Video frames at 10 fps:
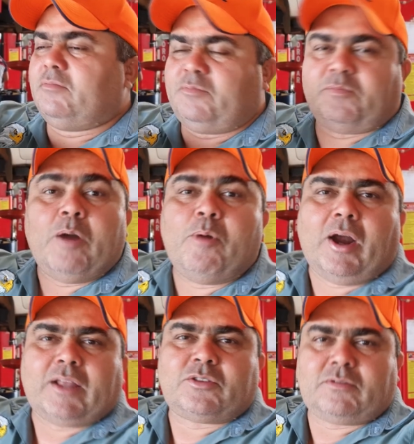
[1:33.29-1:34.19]

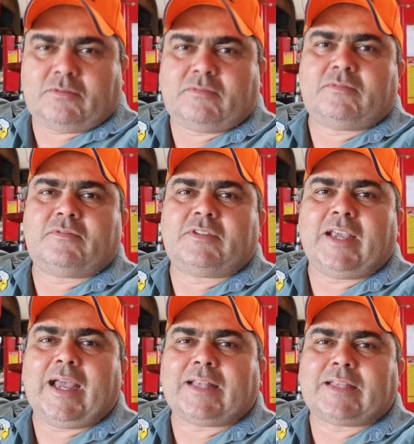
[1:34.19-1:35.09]
Vambora.
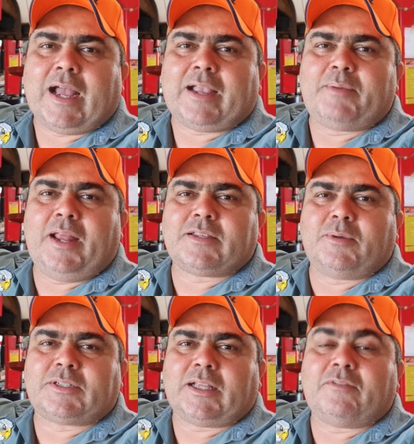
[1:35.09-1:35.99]
Chegar, ataca, beleza,
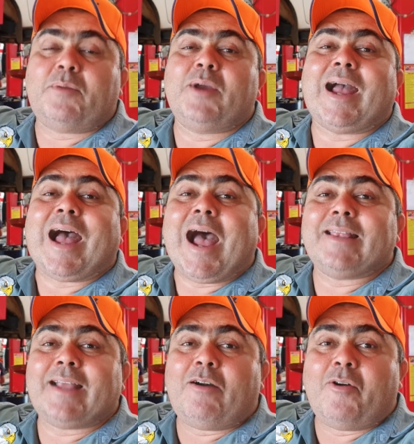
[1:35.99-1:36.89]
moçada? Vamos agarrar
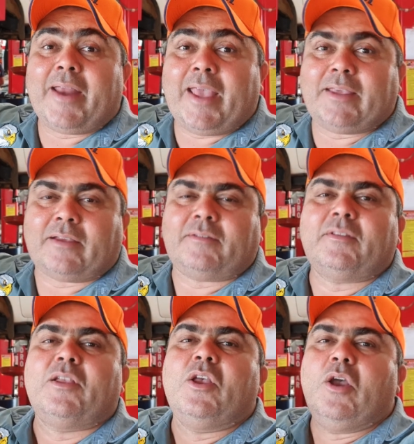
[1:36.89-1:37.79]
na orelha.
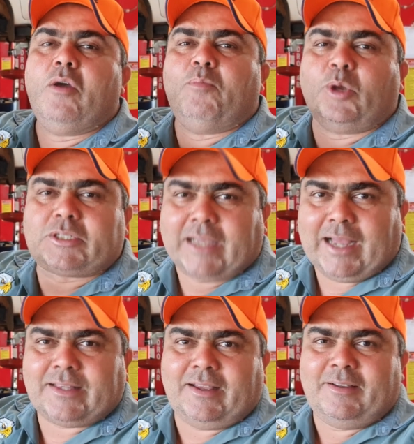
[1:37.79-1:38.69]

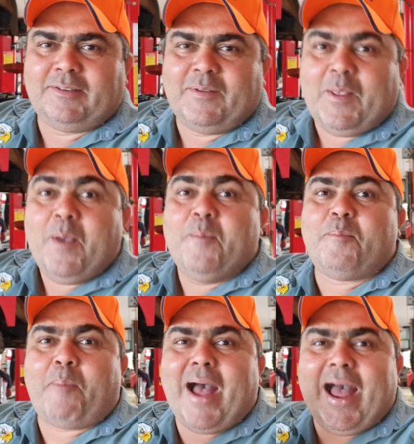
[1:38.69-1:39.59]
Moçada,
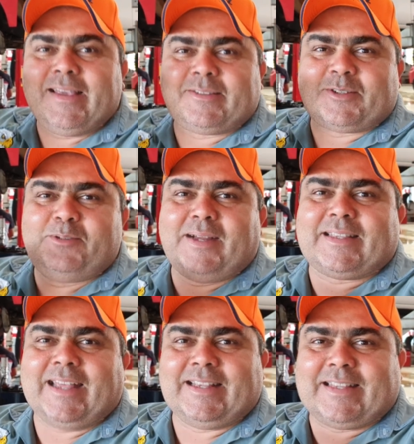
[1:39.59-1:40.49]
mais uma
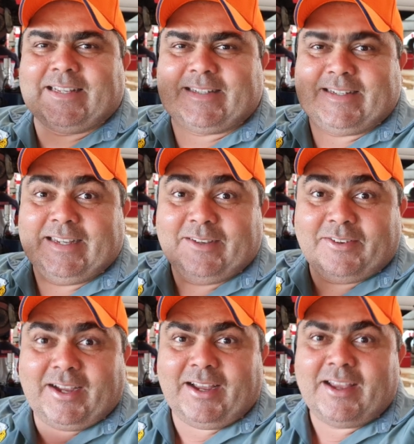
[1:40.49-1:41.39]

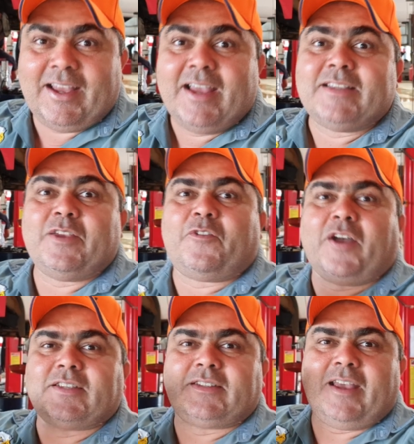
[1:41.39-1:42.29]
tentativa de
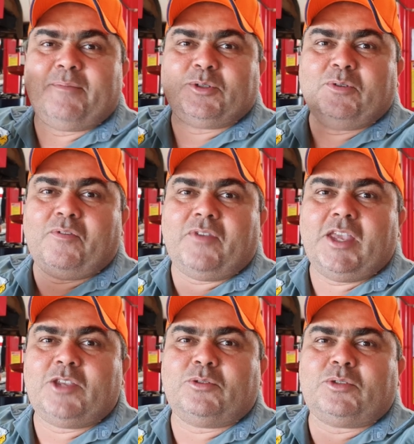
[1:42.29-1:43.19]
fazermos um
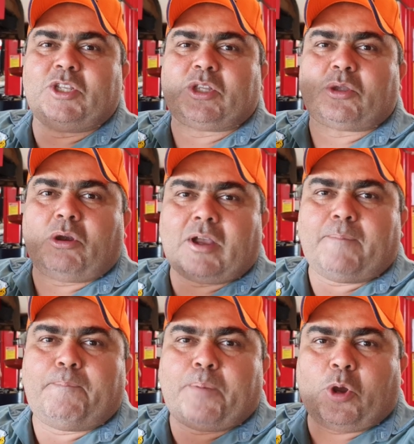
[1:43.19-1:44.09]
vídeo de troca
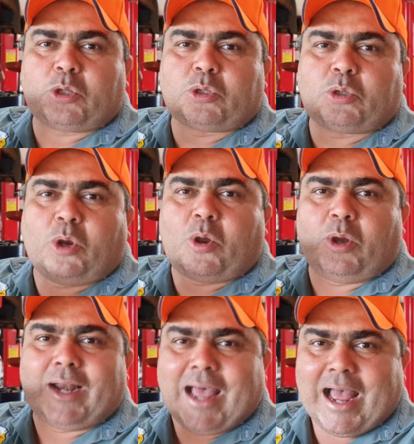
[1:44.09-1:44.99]

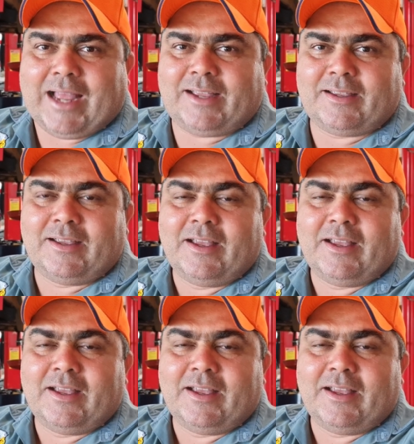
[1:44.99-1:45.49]
protocolar